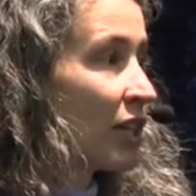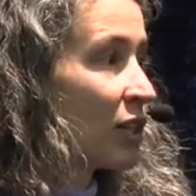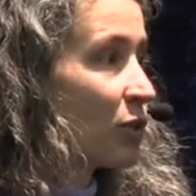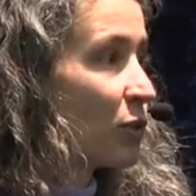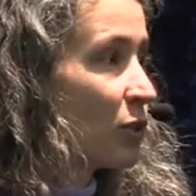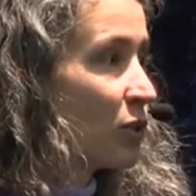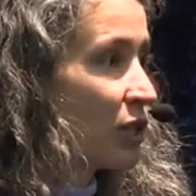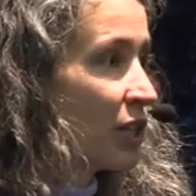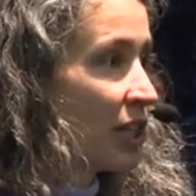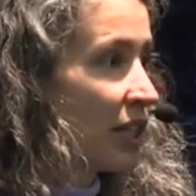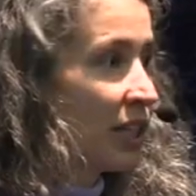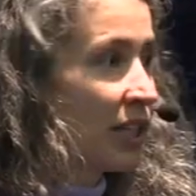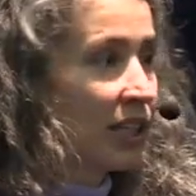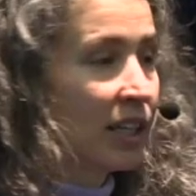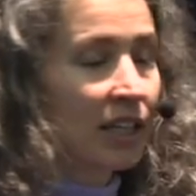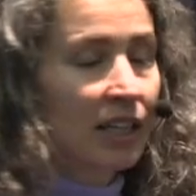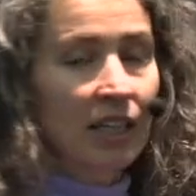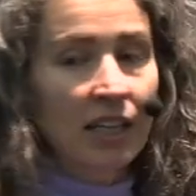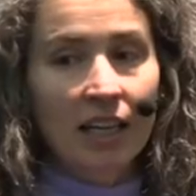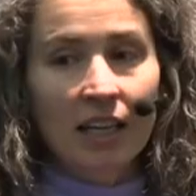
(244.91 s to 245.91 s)
associées
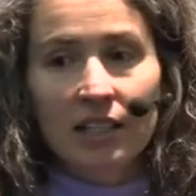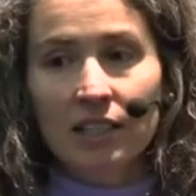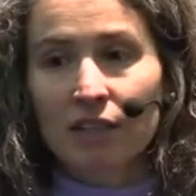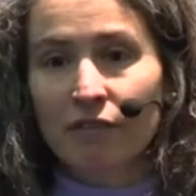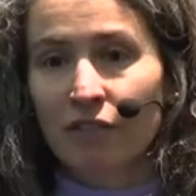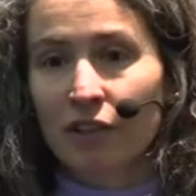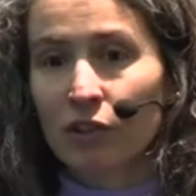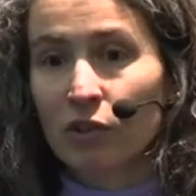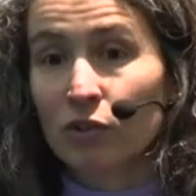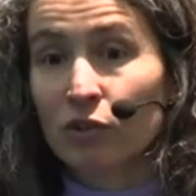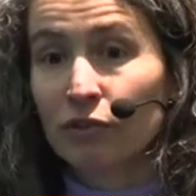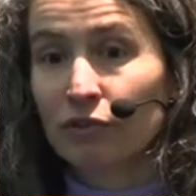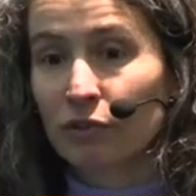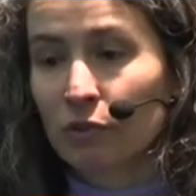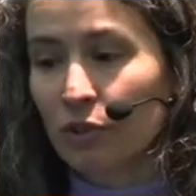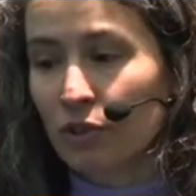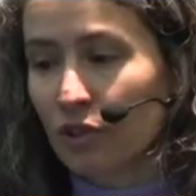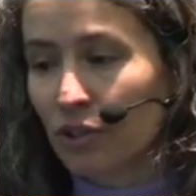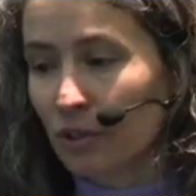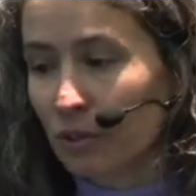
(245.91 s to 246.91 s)
à différentes
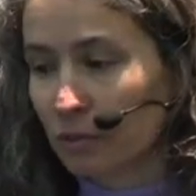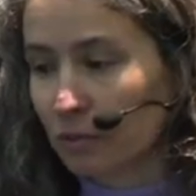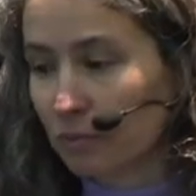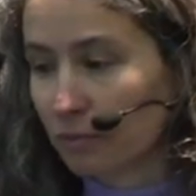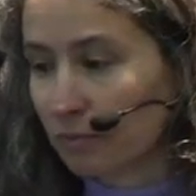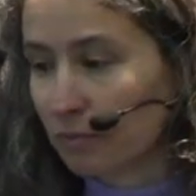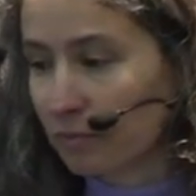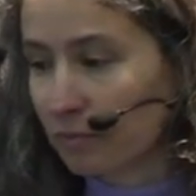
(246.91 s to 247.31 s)
fonctions.